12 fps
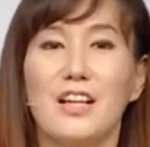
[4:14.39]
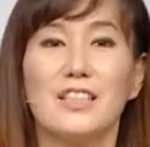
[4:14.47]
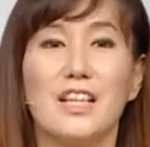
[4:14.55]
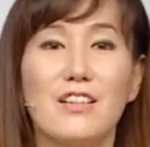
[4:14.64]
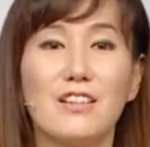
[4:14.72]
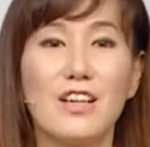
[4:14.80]

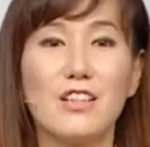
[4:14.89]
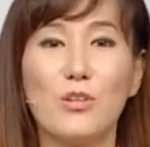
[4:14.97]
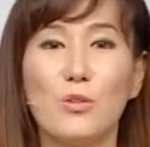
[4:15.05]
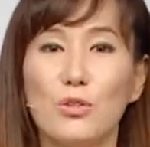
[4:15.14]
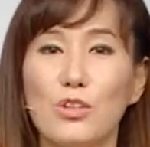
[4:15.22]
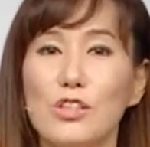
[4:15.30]
자 이렇게 해서
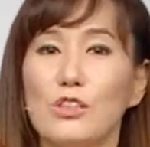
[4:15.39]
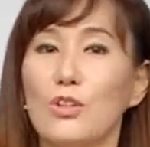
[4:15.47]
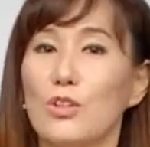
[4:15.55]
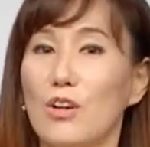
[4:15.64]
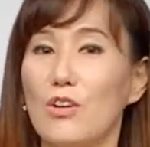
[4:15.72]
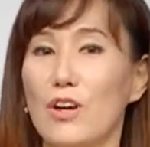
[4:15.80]
오늘
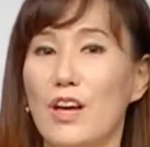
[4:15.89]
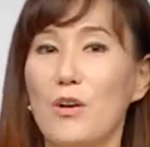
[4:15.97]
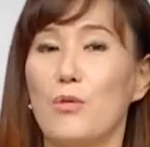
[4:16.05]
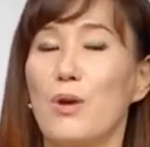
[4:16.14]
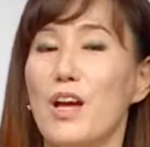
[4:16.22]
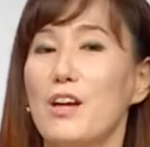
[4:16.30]
또
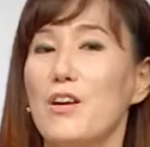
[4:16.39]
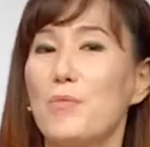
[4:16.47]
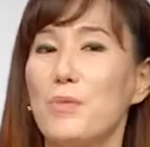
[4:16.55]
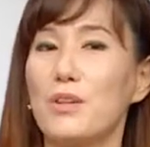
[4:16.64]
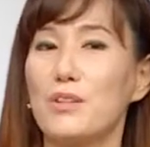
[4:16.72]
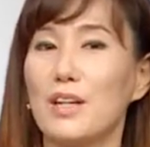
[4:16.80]
영어의 외래어
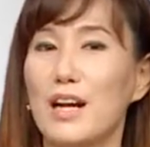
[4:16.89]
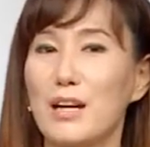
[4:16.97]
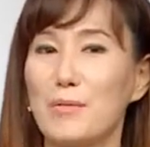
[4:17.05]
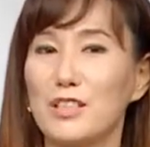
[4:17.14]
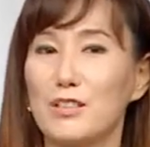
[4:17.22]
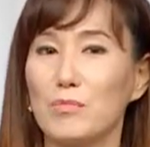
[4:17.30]
표현들
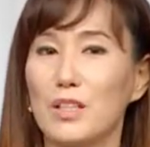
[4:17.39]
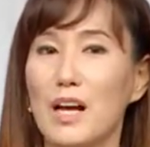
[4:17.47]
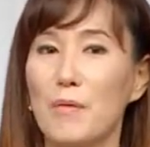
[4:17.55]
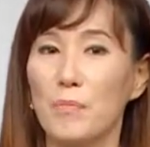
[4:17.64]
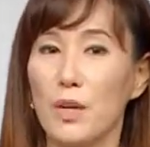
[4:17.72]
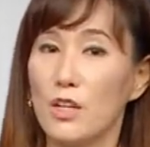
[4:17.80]

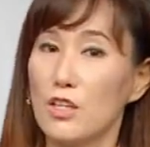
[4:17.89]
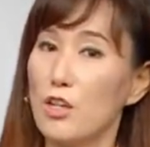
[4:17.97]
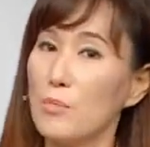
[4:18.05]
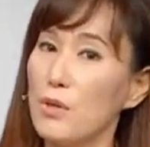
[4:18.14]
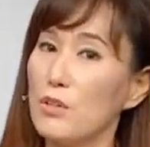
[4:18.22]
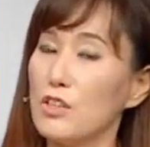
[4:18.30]
알아봤습니다.
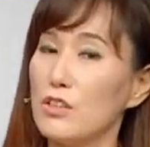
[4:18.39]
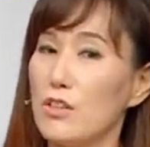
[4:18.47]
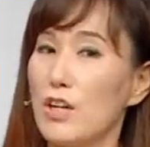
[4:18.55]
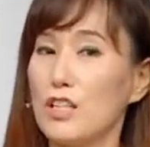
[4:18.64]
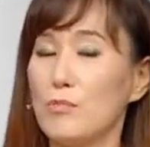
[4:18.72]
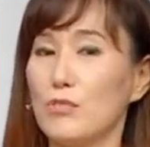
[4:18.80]
이런 표현들
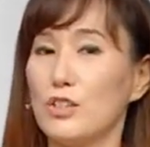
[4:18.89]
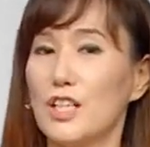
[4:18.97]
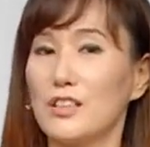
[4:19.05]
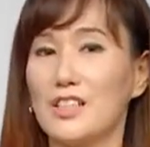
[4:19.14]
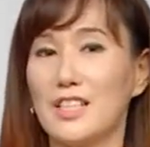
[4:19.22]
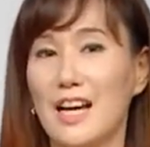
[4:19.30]
들어가는
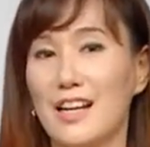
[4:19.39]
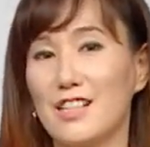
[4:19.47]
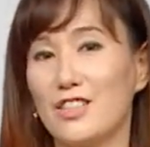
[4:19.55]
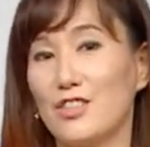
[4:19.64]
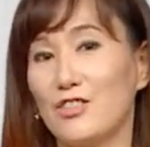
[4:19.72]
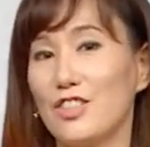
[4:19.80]
문장들 잘
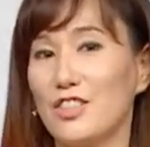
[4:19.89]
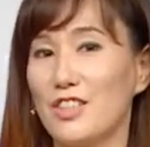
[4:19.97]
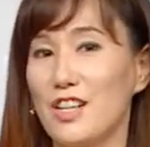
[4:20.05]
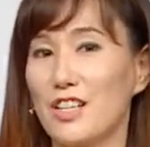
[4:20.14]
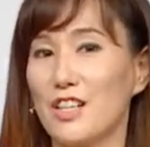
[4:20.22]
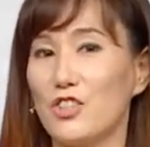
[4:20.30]
하실 수
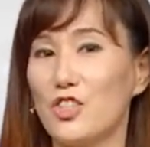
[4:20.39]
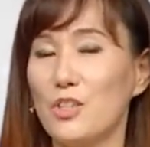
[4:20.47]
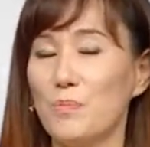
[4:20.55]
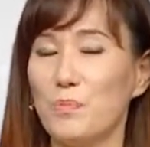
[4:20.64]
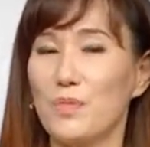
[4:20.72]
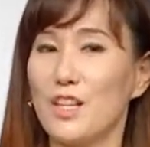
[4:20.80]

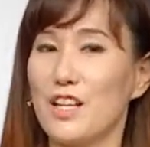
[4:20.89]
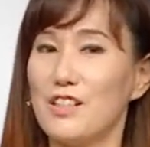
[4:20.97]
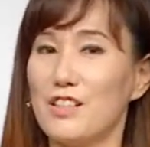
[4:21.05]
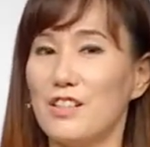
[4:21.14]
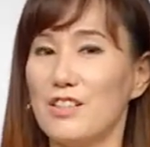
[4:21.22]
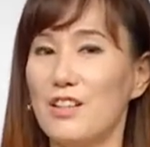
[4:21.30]
있어야겠죠?
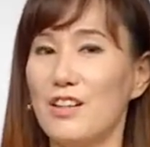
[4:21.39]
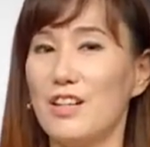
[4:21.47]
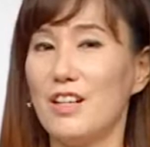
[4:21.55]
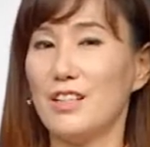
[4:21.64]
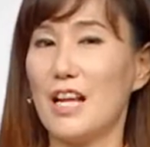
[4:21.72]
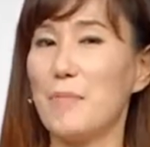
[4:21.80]
예를 들어서
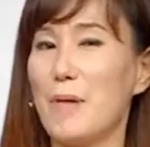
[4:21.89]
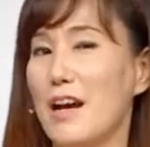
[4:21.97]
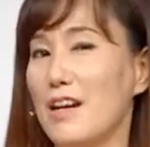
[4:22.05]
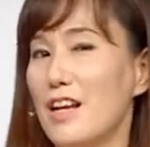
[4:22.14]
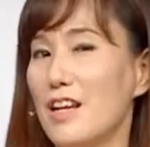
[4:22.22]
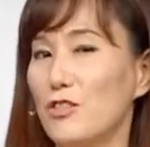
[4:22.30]
나
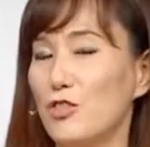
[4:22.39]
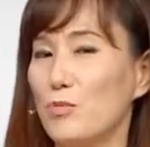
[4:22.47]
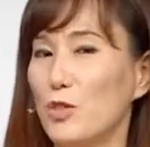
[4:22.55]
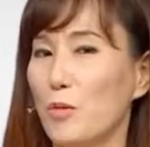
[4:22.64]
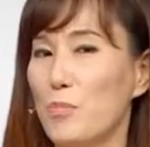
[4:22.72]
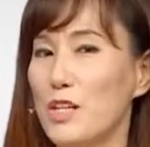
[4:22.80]
발레
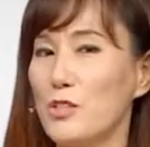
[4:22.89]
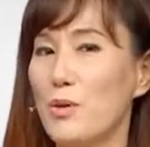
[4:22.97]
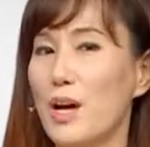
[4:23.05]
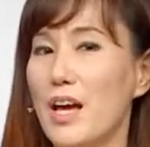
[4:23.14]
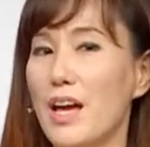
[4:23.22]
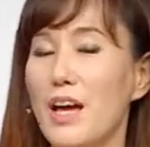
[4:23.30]
춤 정말
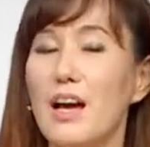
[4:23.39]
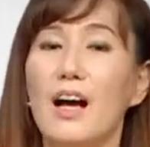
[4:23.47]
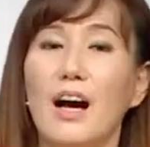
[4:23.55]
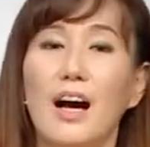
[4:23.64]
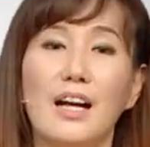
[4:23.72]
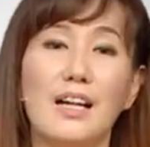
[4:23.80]
좋아해.
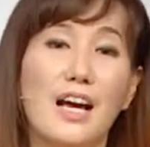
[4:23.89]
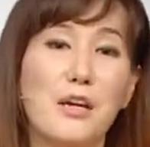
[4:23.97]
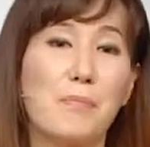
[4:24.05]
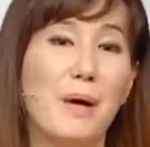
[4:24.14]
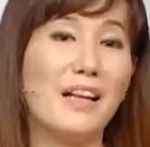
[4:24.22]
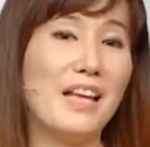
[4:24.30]
I
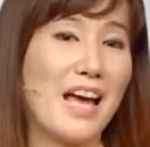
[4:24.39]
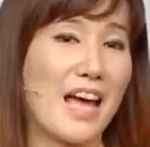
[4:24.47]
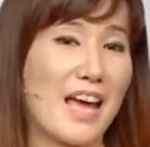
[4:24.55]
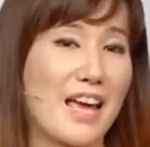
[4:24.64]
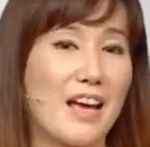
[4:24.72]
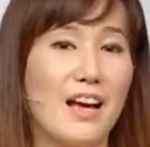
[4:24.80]
like
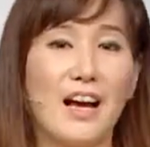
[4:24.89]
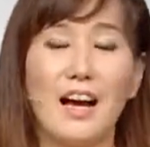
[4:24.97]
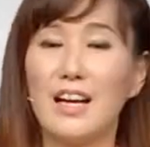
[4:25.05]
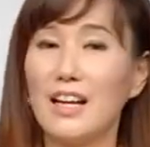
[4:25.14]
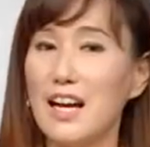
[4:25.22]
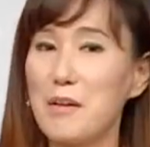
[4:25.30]
ballet.
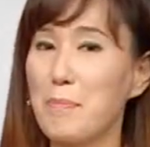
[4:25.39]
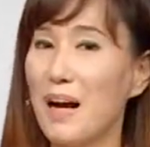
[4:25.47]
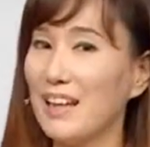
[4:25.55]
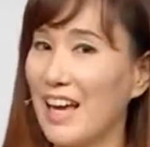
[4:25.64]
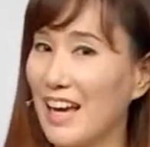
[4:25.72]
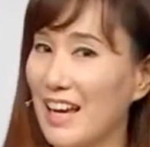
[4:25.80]
I like
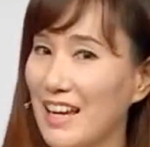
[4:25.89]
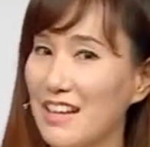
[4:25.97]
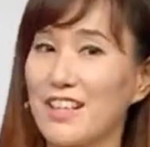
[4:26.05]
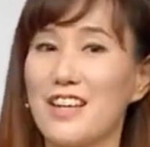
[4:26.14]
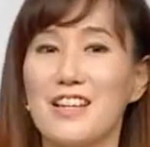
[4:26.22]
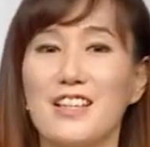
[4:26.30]
ballet.
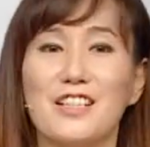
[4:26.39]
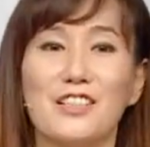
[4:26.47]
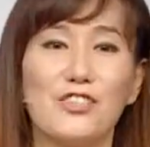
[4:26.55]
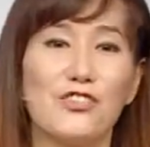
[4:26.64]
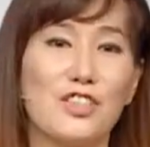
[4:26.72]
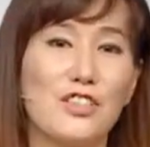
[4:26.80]
이렇게
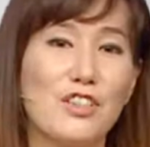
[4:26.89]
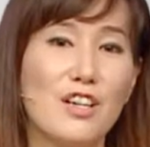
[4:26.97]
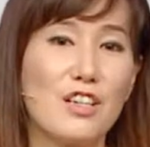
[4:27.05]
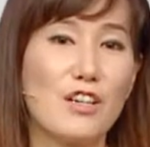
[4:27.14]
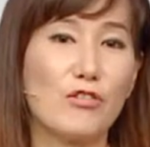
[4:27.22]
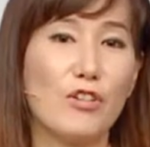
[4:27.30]
얘기하실 수
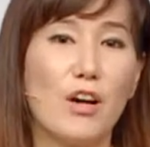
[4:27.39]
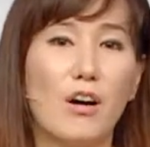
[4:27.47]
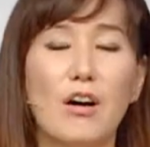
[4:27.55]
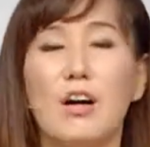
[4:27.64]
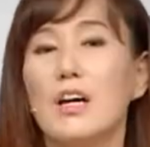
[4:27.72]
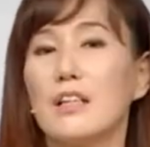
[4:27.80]

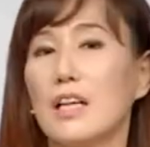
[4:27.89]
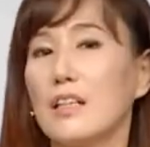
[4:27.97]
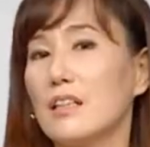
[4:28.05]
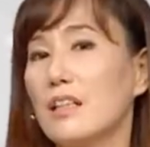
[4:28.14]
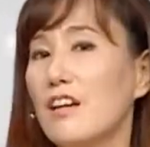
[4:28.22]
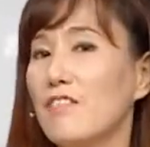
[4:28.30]
있어야겠고요.
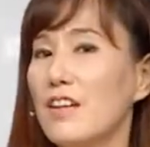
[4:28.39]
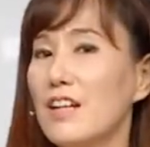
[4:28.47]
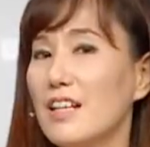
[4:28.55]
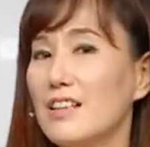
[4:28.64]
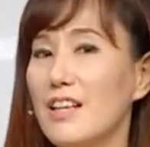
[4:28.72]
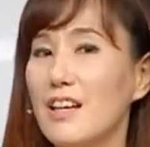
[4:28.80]
나는
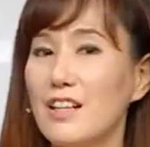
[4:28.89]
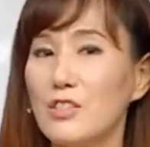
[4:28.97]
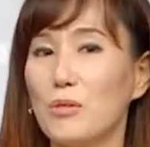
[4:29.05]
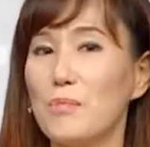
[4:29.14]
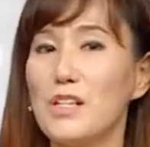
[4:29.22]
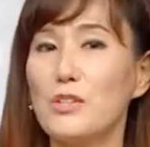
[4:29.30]
카페라떼가
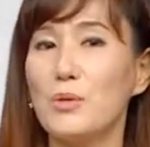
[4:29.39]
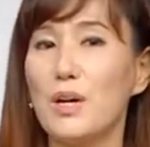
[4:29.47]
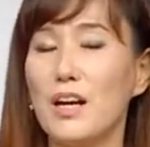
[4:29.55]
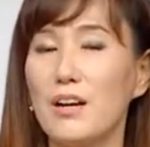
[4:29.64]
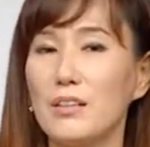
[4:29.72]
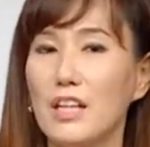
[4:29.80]
정말
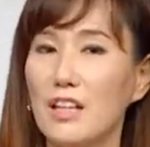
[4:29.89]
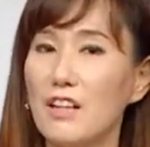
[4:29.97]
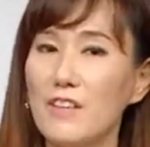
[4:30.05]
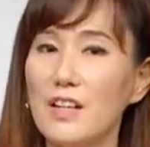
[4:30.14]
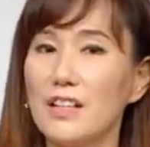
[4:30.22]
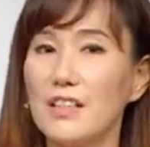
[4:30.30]
좋아요. 난
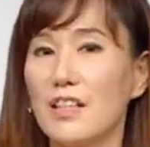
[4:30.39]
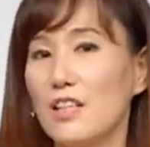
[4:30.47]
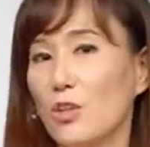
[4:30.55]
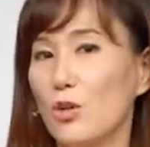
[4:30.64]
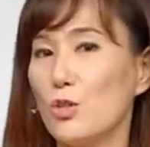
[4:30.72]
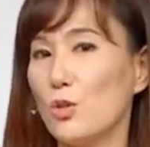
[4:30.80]
카페라떼가
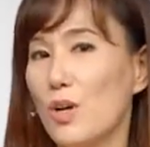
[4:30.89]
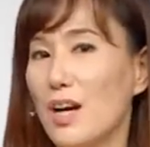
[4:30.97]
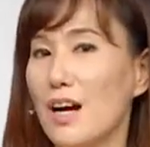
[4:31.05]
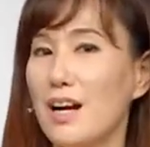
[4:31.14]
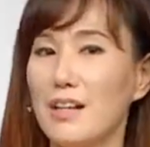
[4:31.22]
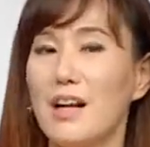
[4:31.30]
더
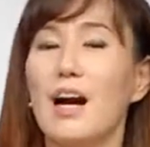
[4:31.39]
좋아.